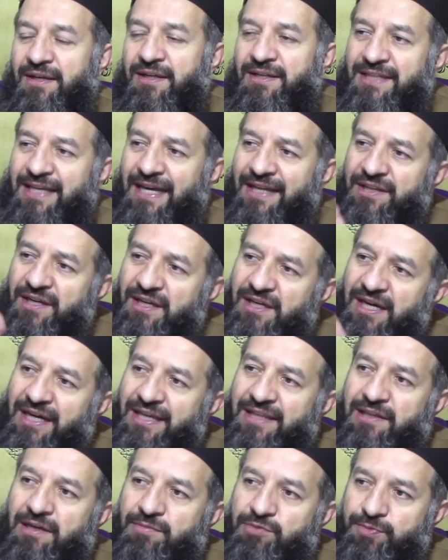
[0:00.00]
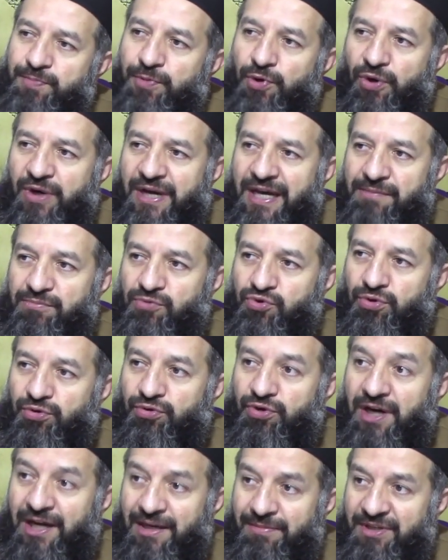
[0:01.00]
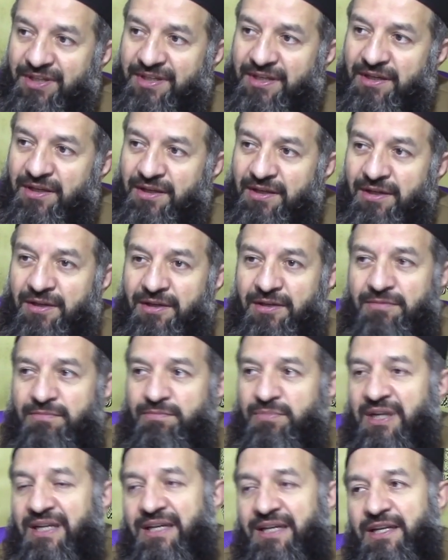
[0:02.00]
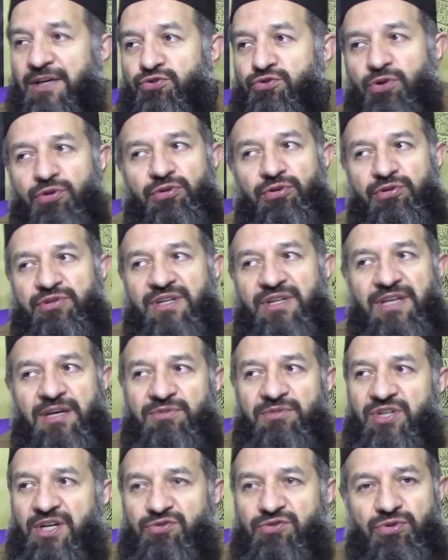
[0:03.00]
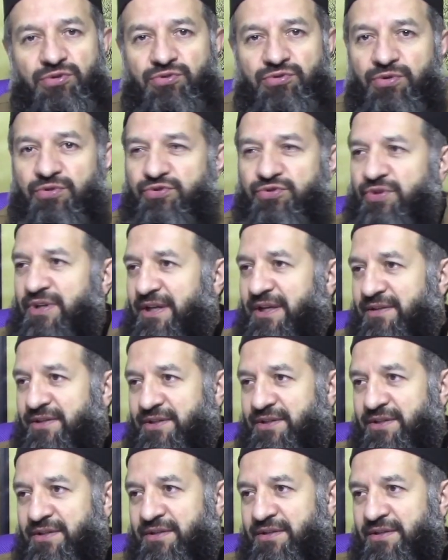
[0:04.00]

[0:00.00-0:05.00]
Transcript: kendini kayıtlamış, bloke etmiş olur. Halbuki bilgide son nokta diye bir şey söz konusu değildir.